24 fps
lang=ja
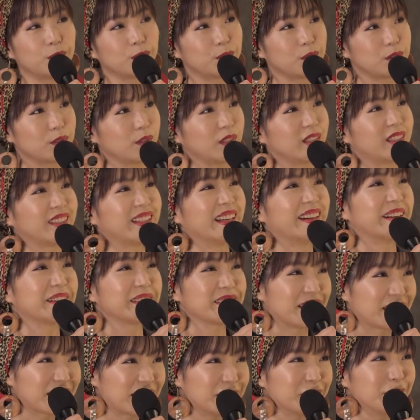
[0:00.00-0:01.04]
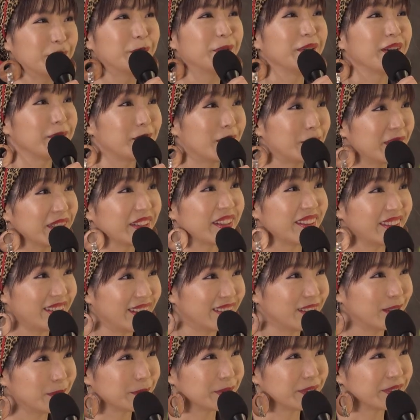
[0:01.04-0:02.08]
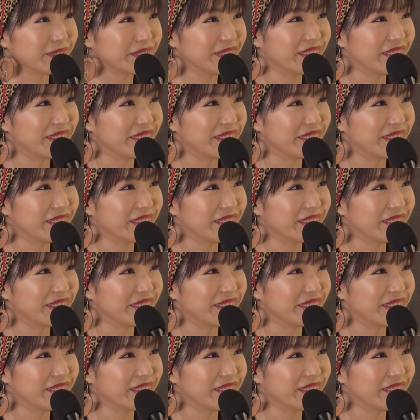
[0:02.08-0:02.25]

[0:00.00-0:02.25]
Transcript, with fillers: とツイッター遡ればまだね多分